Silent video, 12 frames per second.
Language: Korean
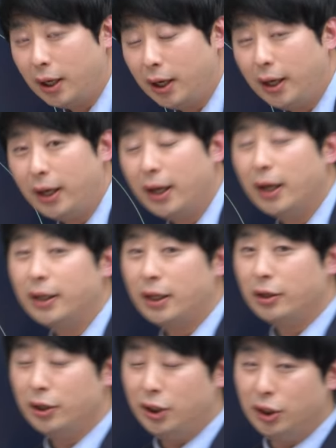때 해야
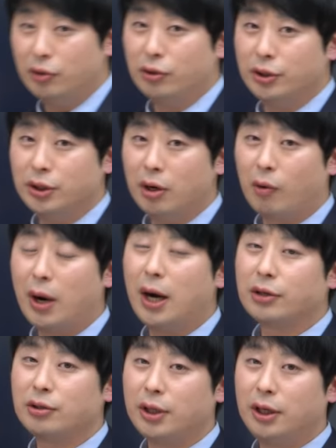되는 이유는요.
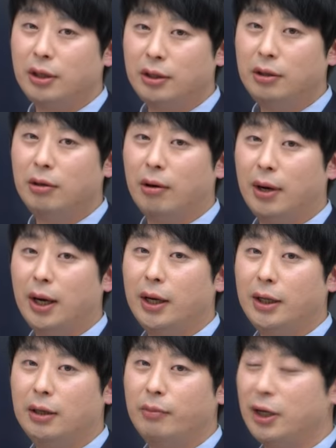과학적인 근거가
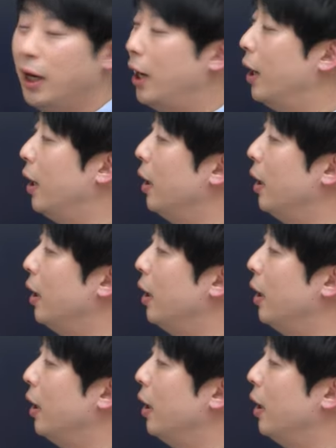있습니다.